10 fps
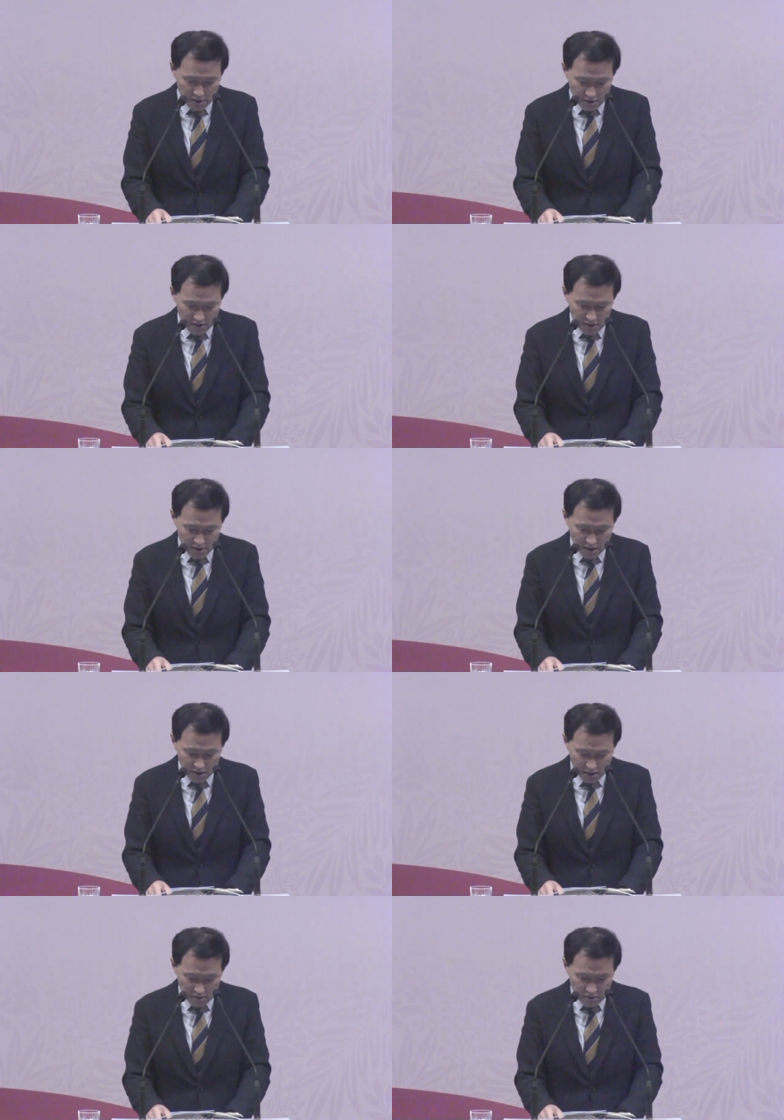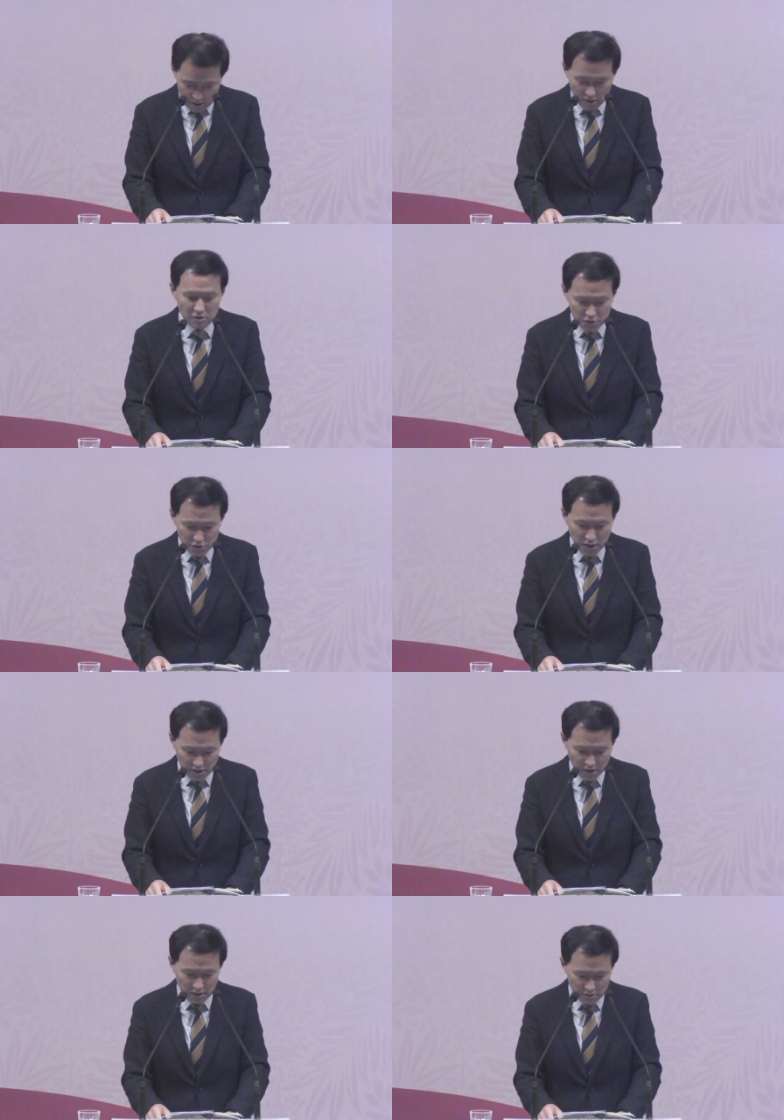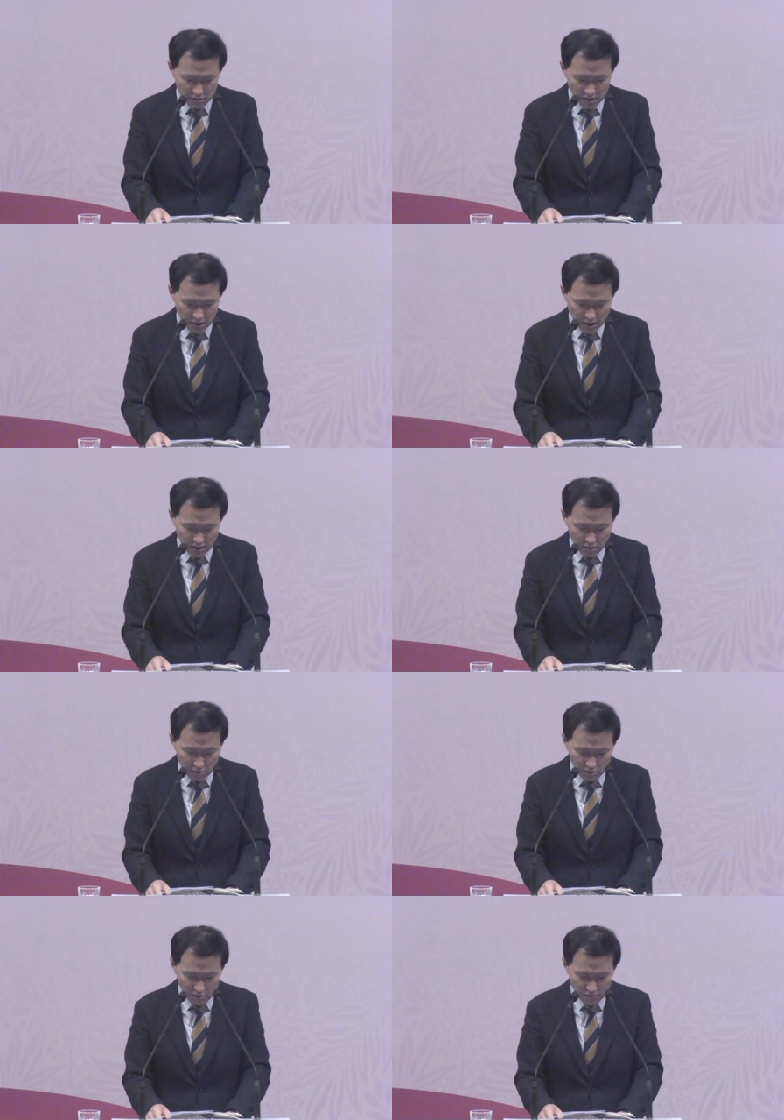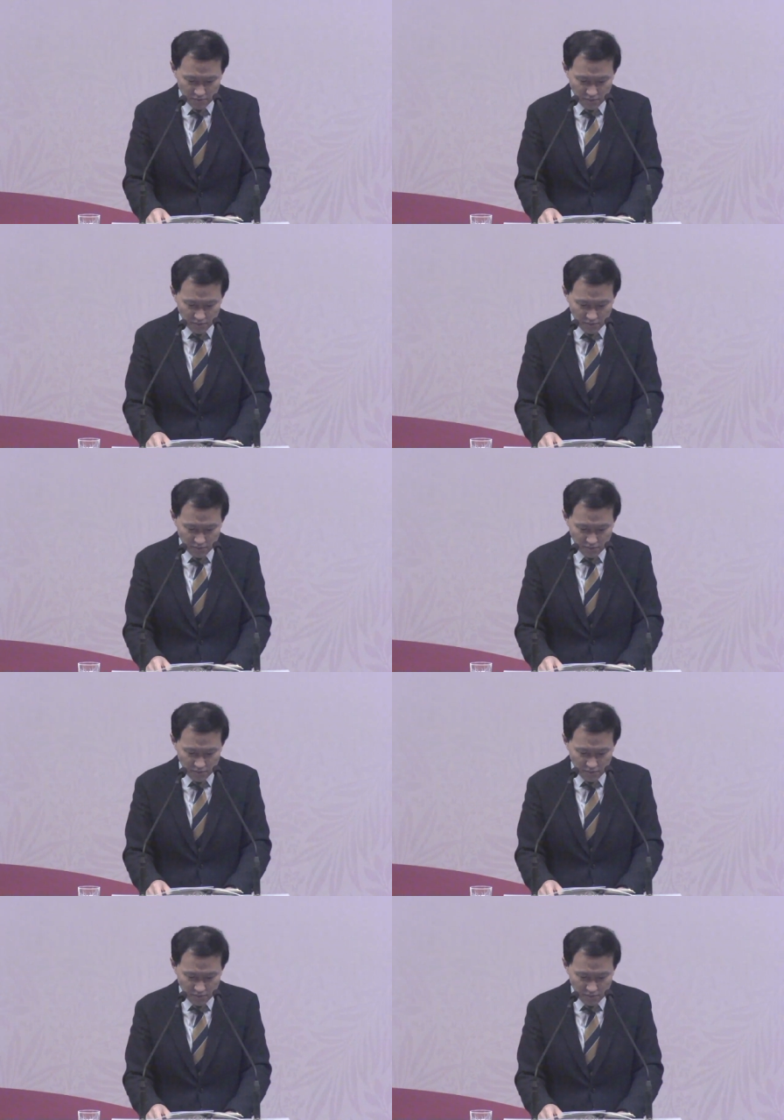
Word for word: 아, 지역 순회 사역도 이렇게 다녀오고